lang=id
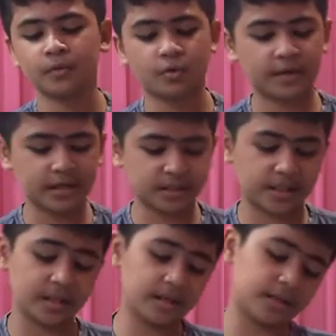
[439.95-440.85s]
Oke,
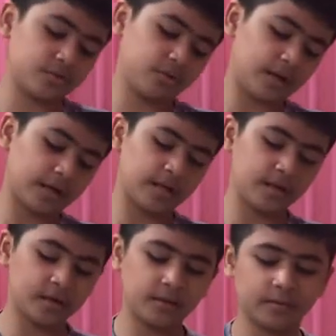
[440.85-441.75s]
jadi lanjut
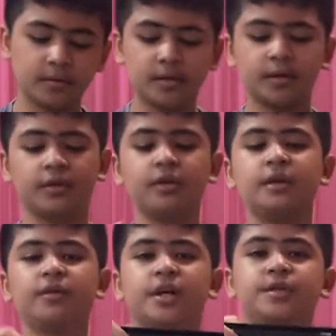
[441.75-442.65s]
lagi.
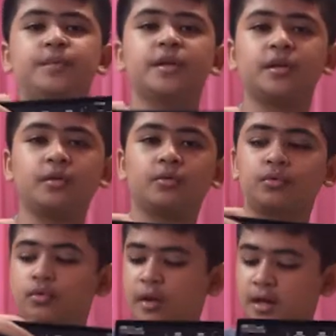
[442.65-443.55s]
Ini USB
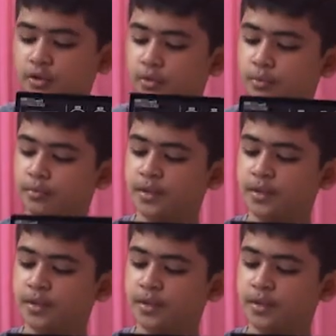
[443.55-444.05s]
untuk langsung